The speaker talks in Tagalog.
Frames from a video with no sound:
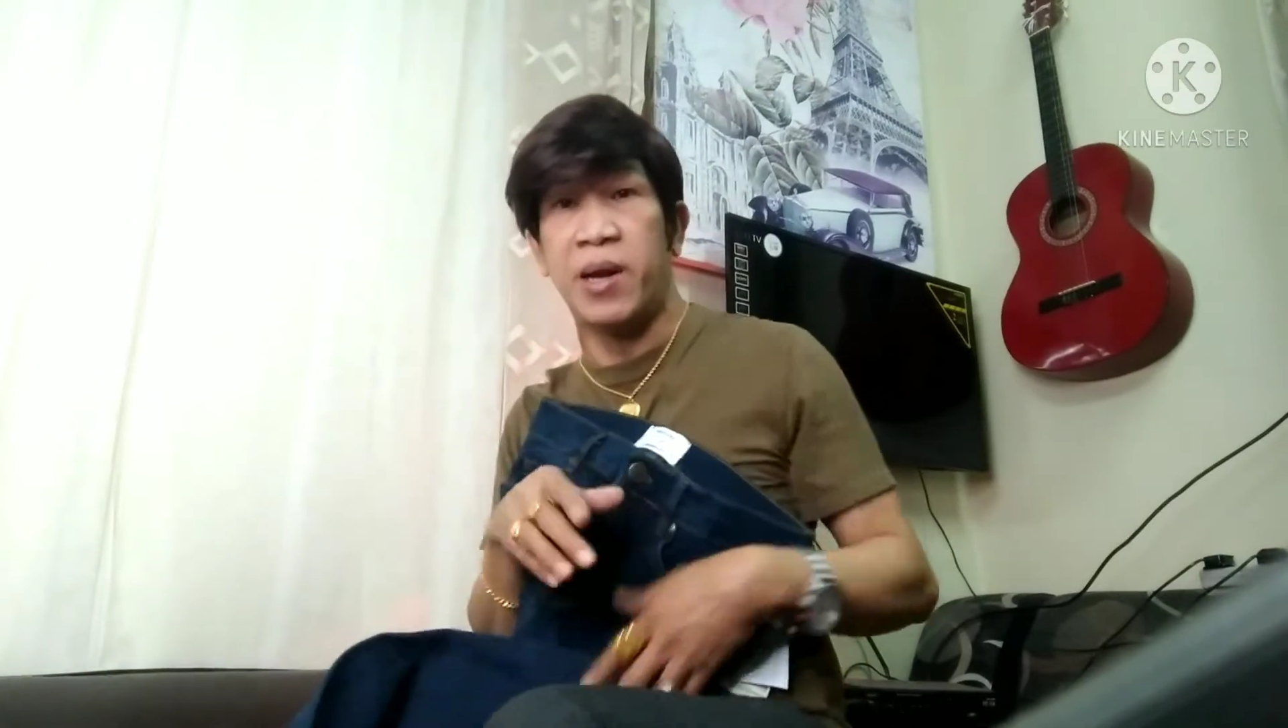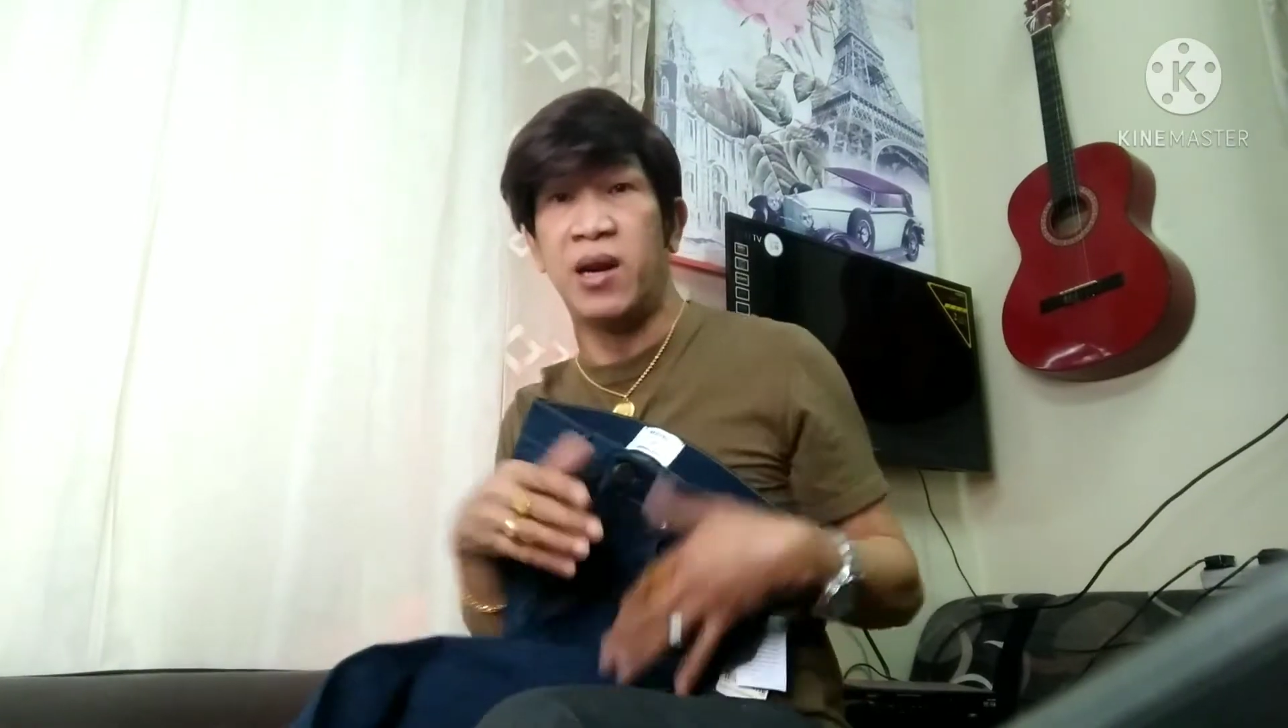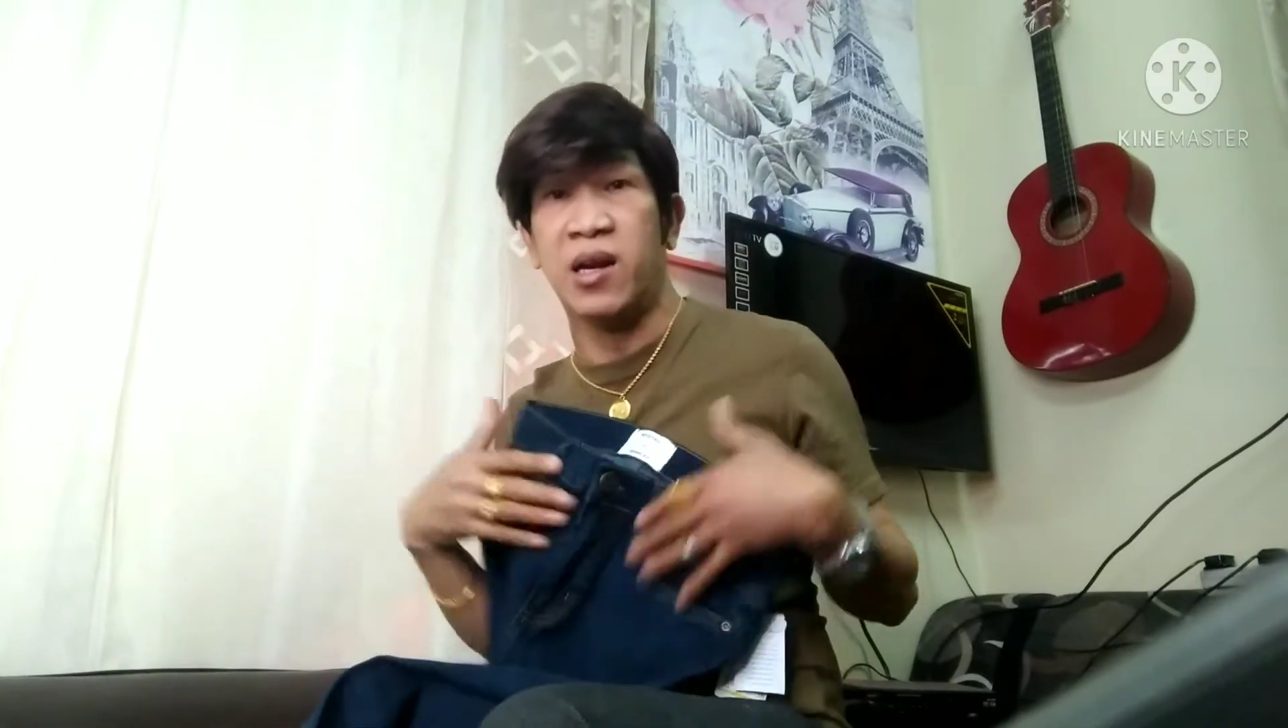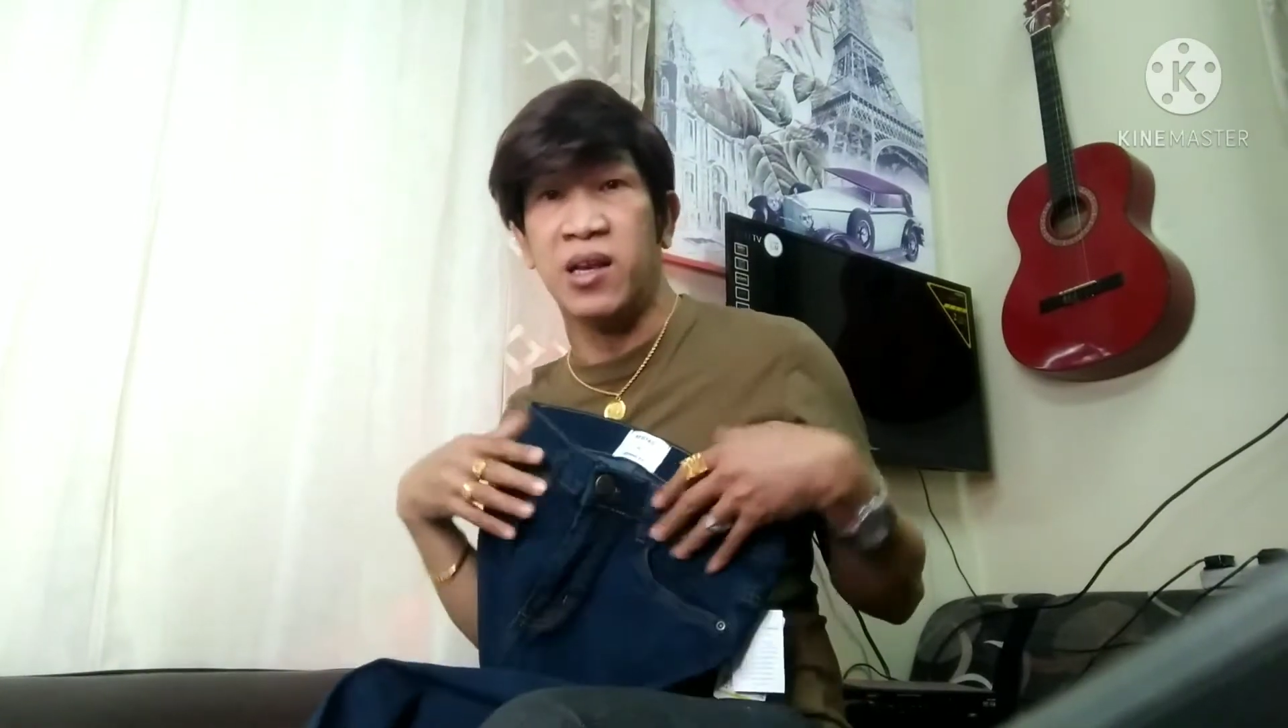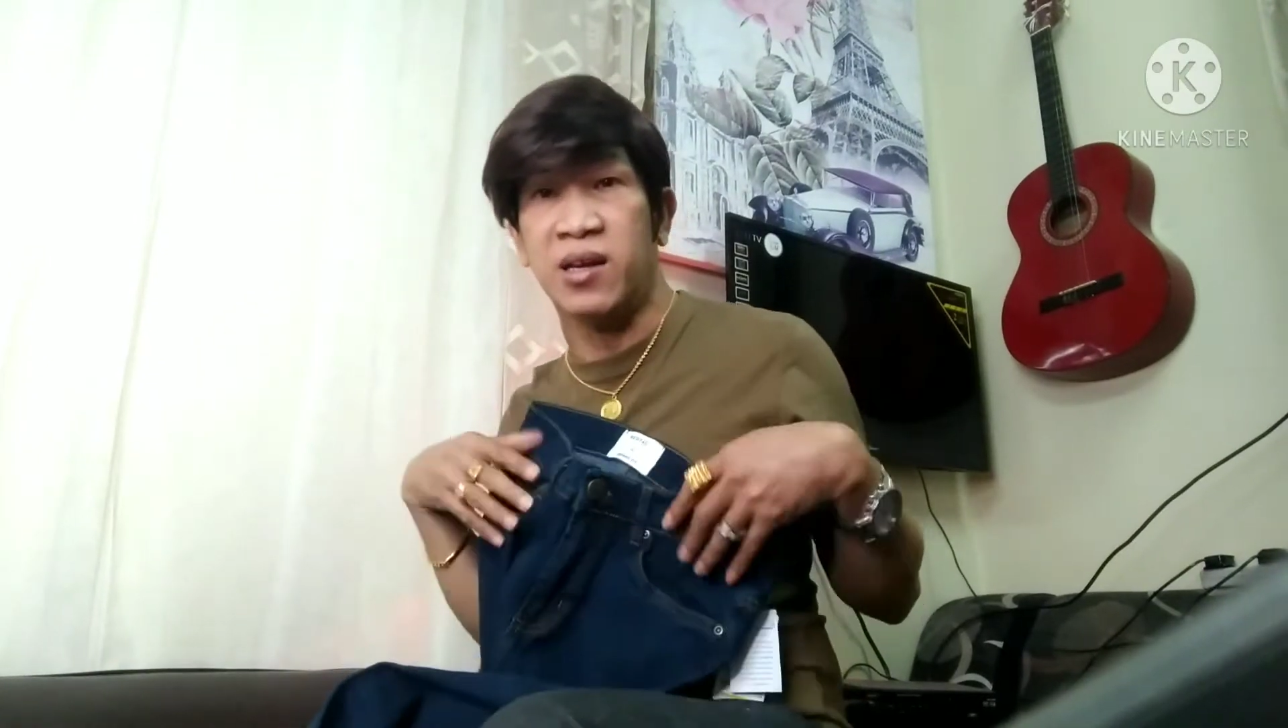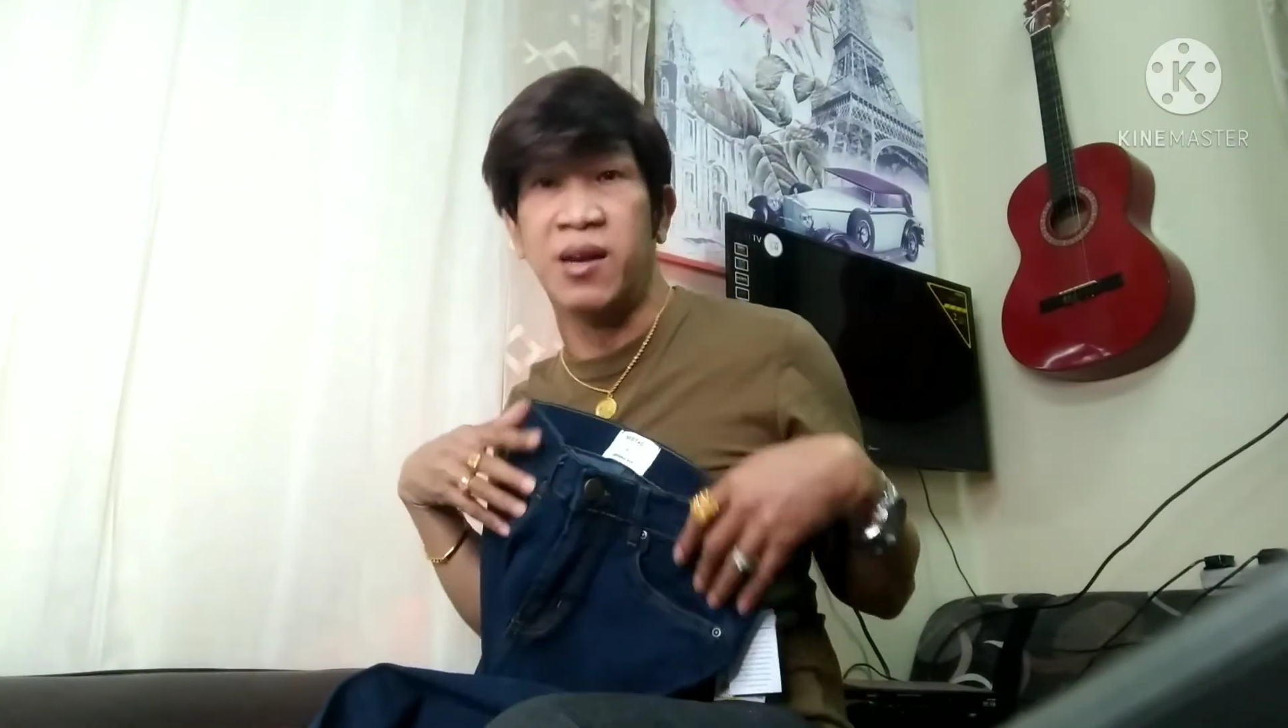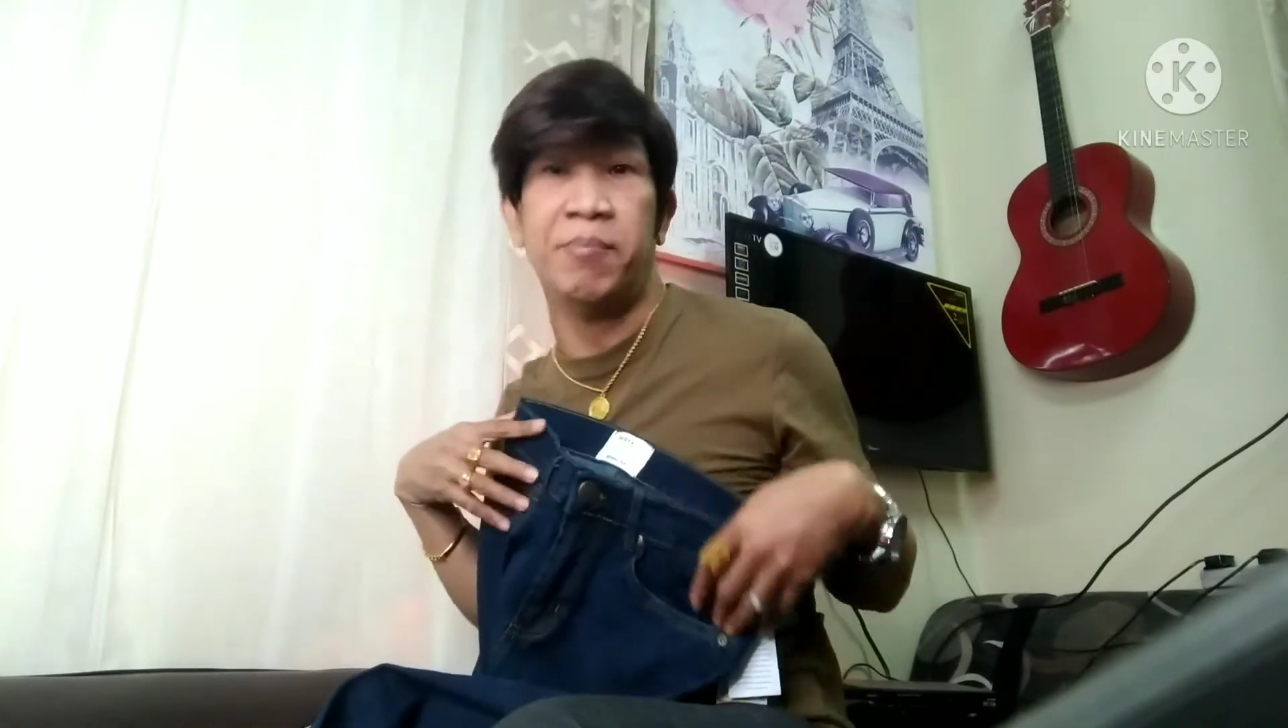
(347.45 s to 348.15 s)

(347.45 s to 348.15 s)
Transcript: Parang laki-laki